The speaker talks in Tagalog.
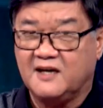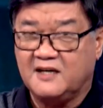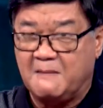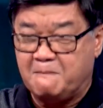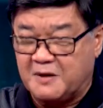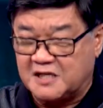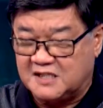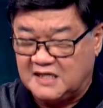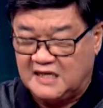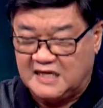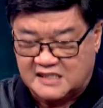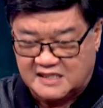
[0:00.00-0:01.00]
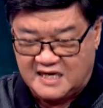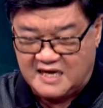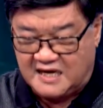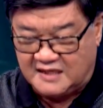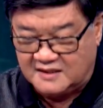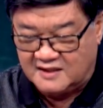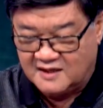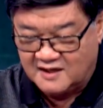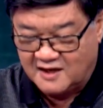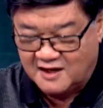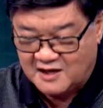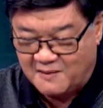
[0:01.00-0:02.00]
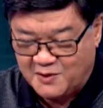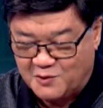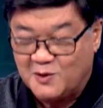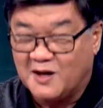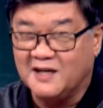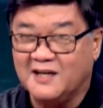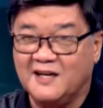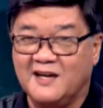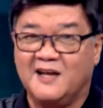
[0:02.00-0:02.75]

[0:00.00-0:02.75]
Yung Pastillas na yan, kaya sabi ko nga kanina,